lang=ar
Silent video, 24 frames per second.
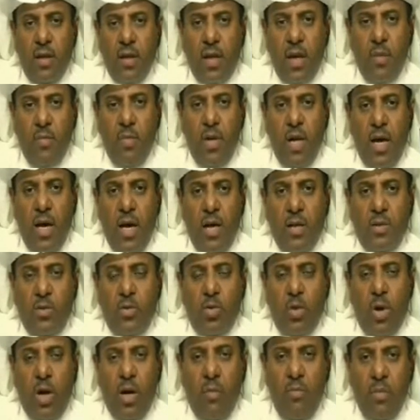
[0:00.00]
قبل أن
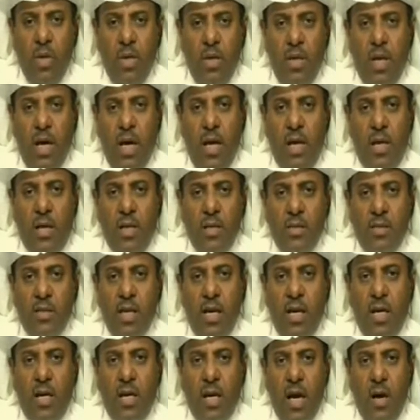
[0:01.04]
تؤمن
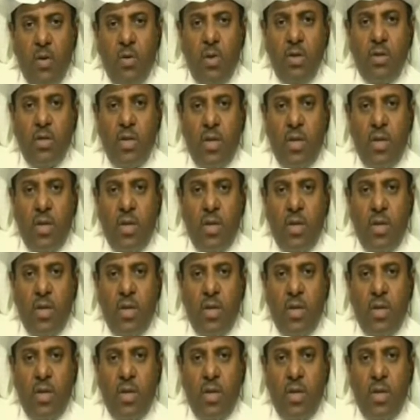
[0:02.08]
الحصار حول